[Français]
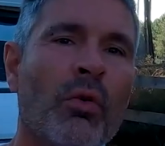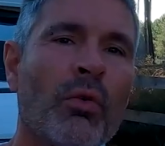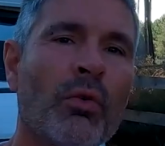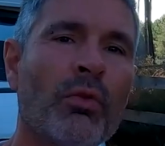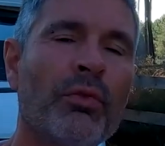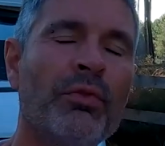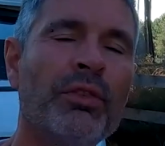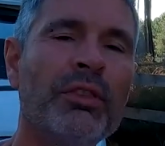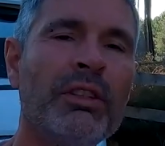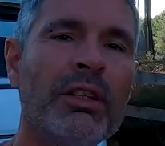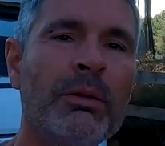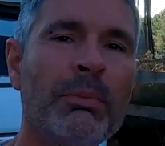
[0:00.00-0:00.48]
On
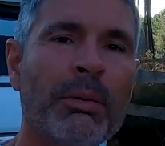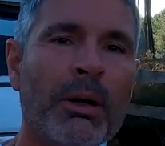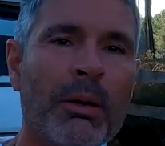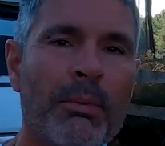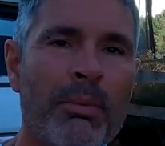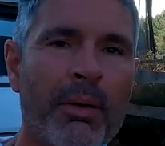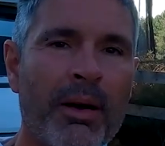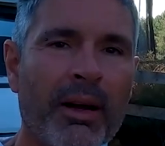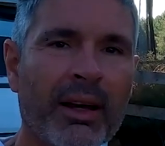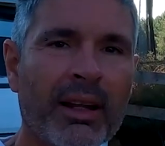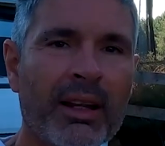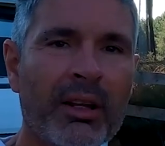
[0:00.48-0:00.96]
finit de
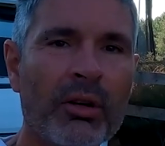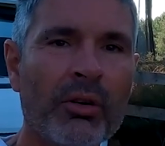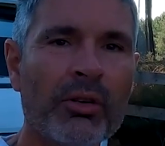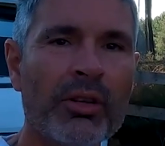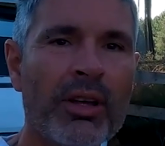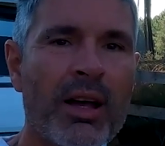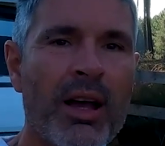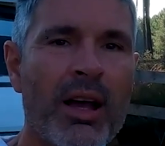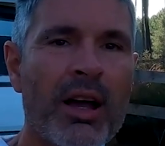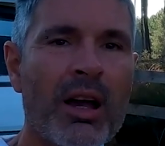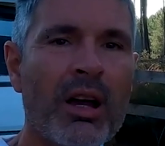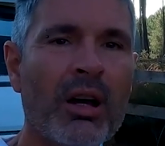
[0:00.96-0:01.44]
préparer
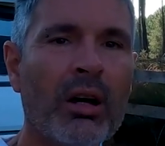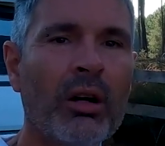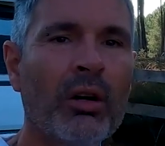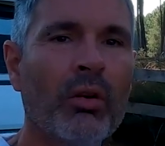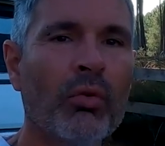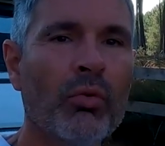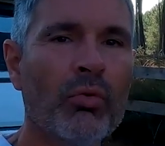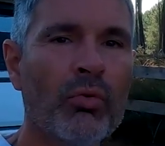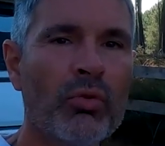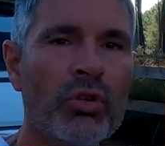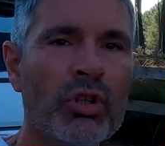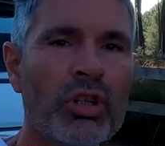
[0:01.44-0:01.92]
Léonard,
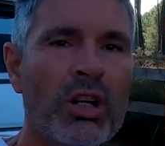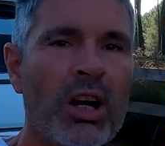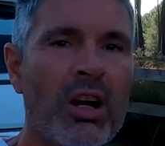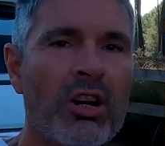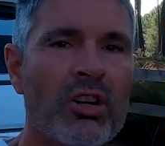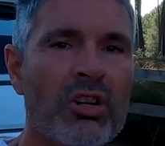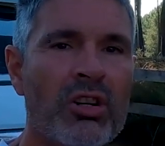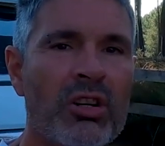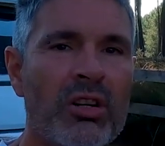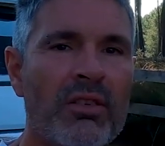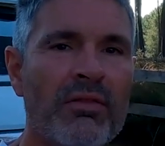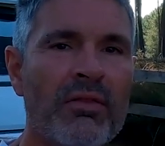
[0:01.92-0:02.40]
on
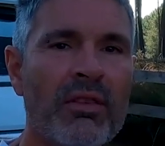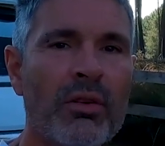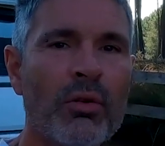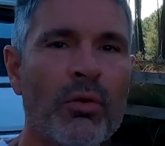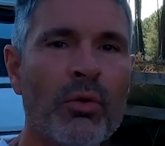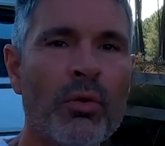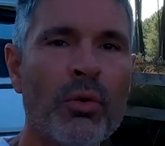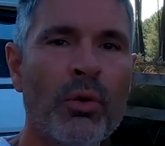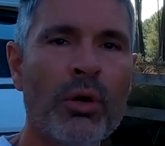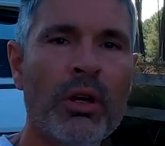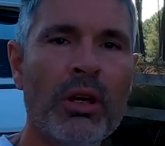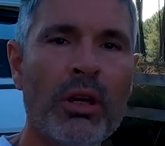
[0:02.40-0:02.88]
charge les
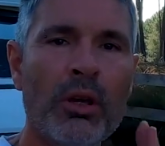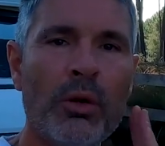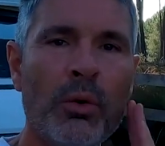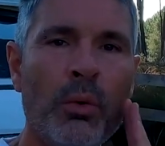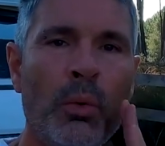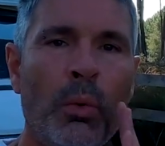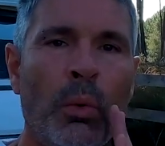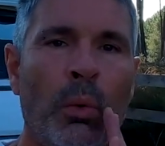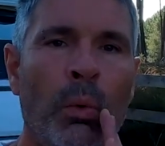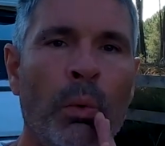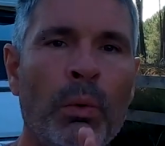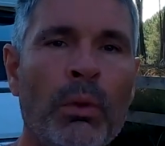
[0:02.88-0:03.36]
vélos et
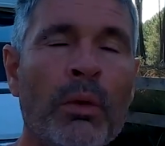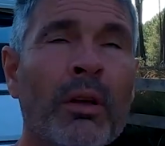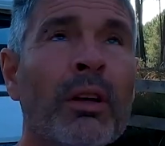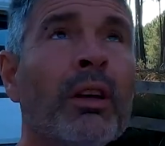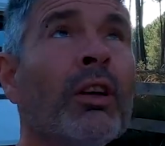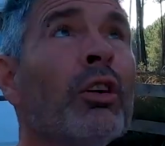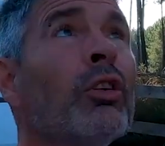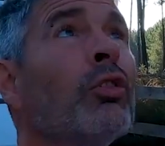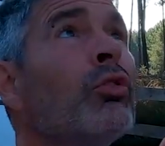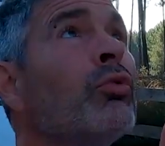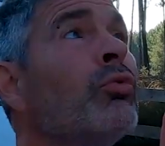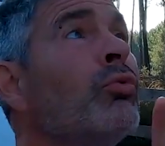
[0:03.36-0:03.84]

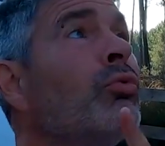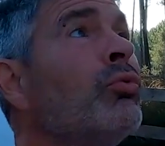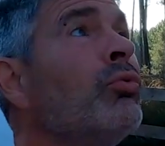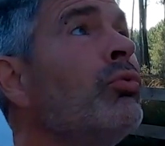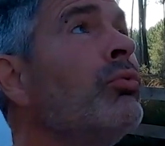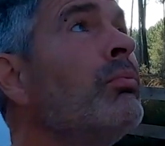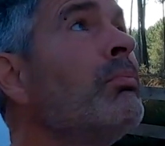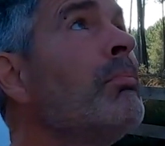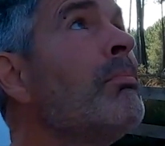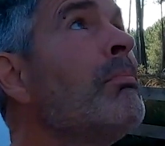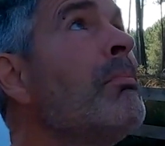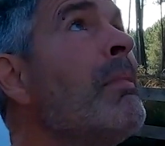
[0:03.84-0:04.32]
sous
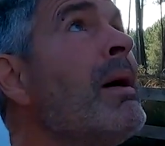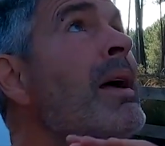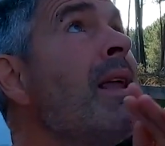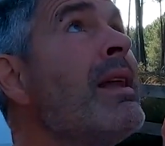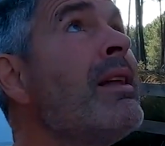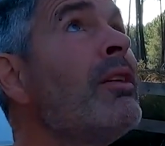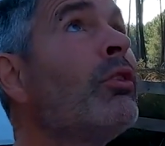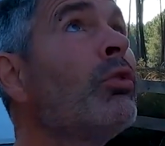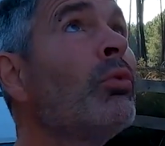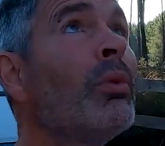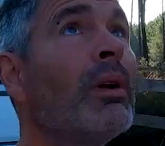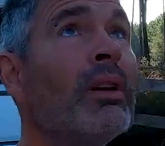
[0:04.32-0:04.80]
une
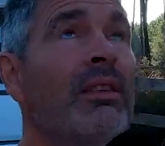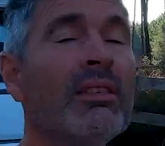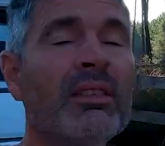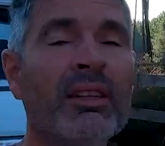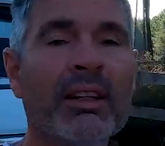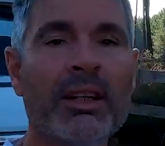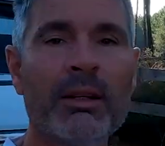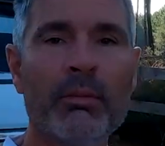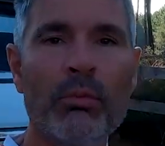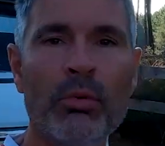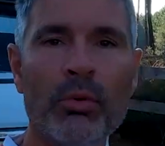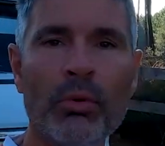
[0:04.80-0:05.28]
belle toile
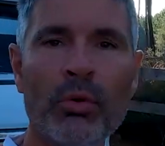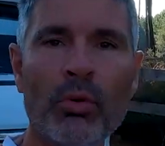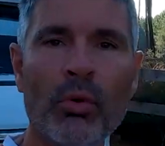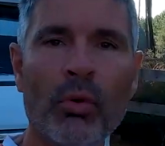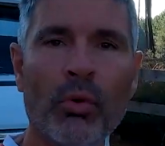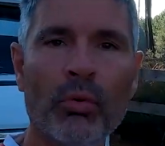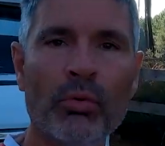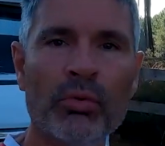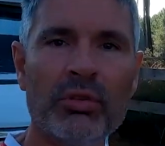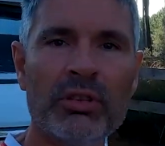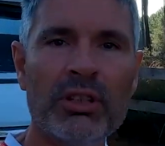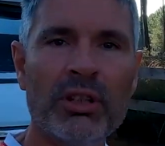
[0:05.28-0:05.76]
cirée bleue,
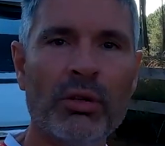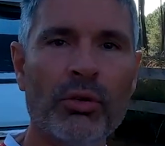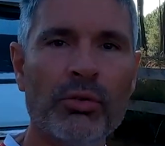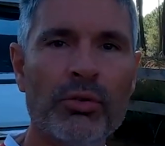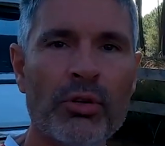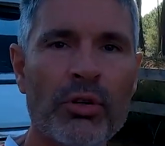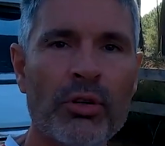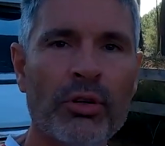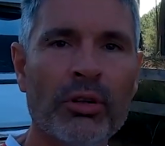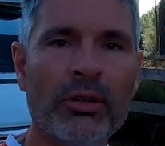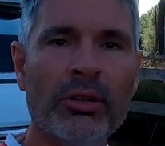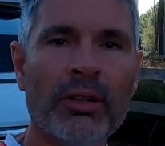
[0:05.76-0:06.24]
on tire au
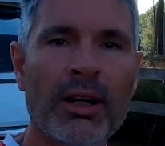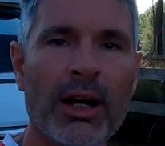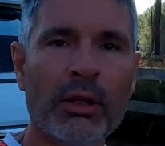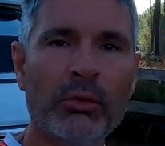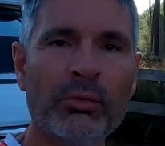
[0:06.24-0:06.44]
nord.